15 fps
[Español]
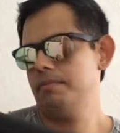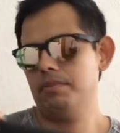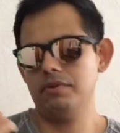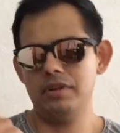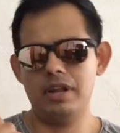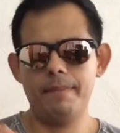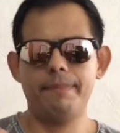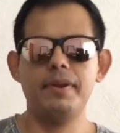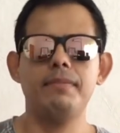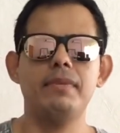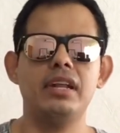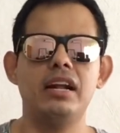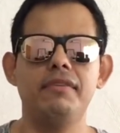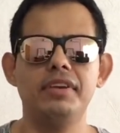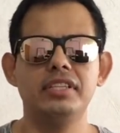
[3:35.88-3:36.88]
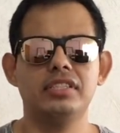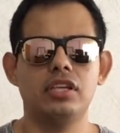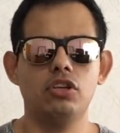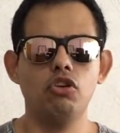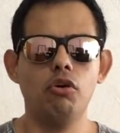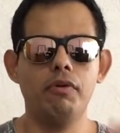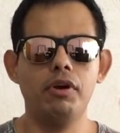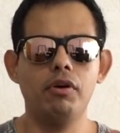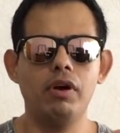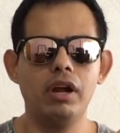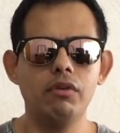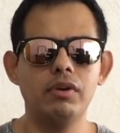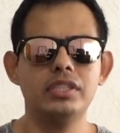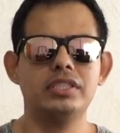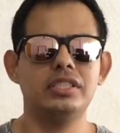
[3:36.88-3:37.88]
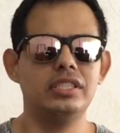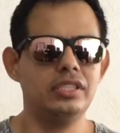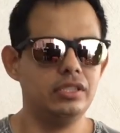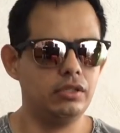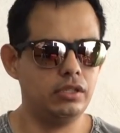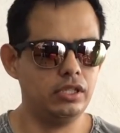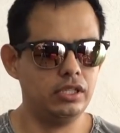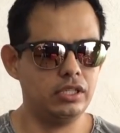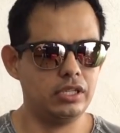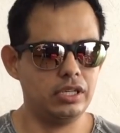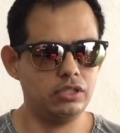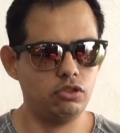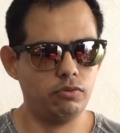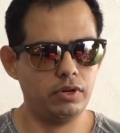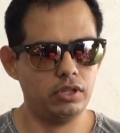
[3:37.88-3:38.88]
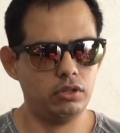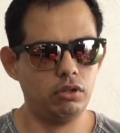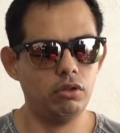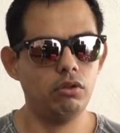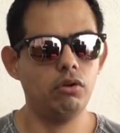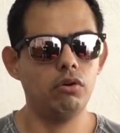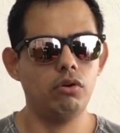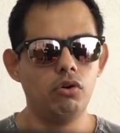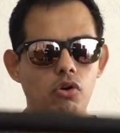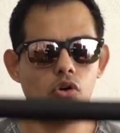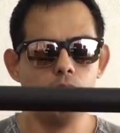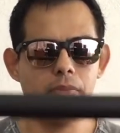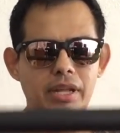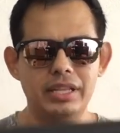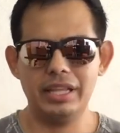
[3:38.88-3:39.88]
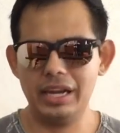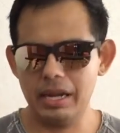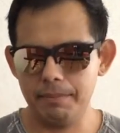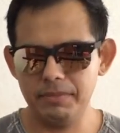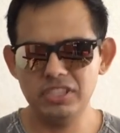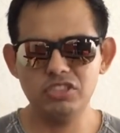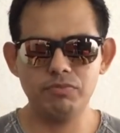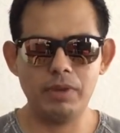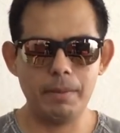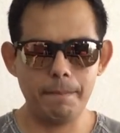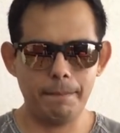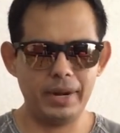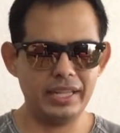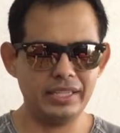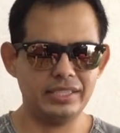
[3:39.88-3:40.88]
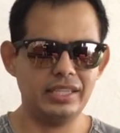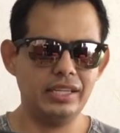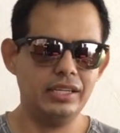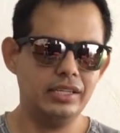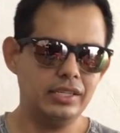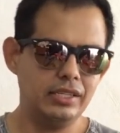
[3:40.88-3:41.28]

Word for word: Pero es la primera vez que yo veo algo así y que sobre todo lo manda la misma empresa.